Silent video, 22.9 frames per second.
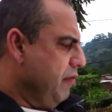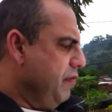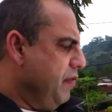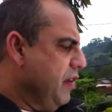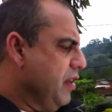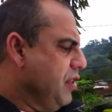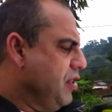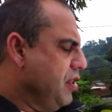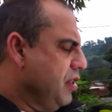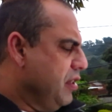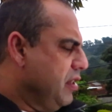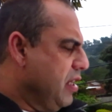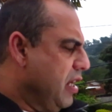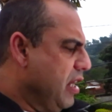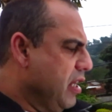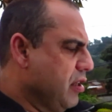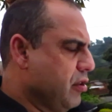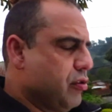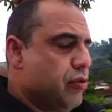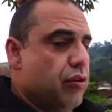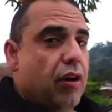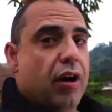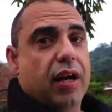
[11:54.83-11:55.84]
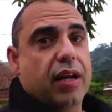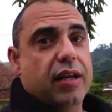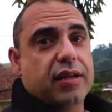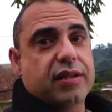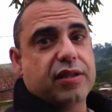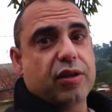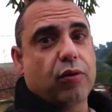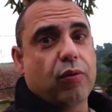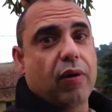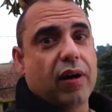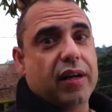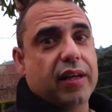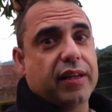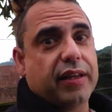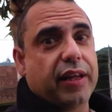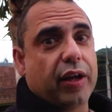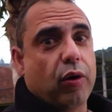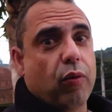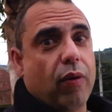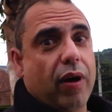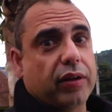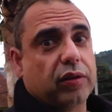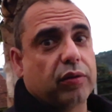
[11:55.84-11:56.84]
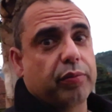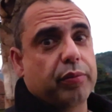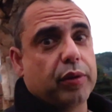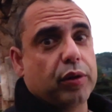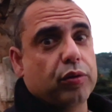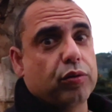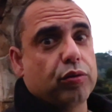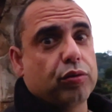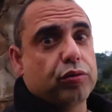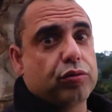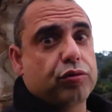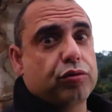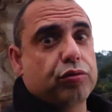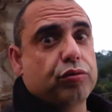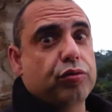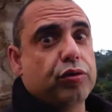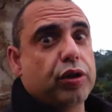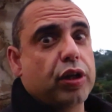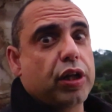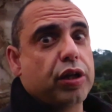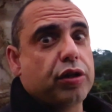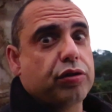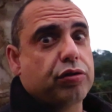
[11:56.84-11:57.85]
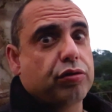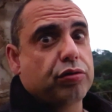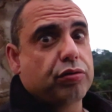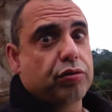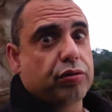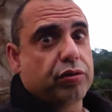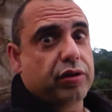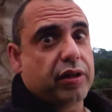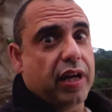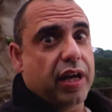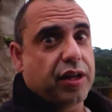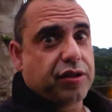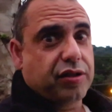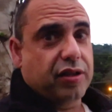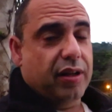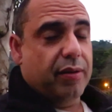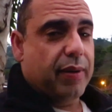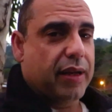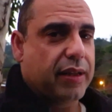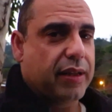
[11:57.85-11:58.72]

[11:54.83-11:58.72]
23 horas e 44 minutos do início do teste da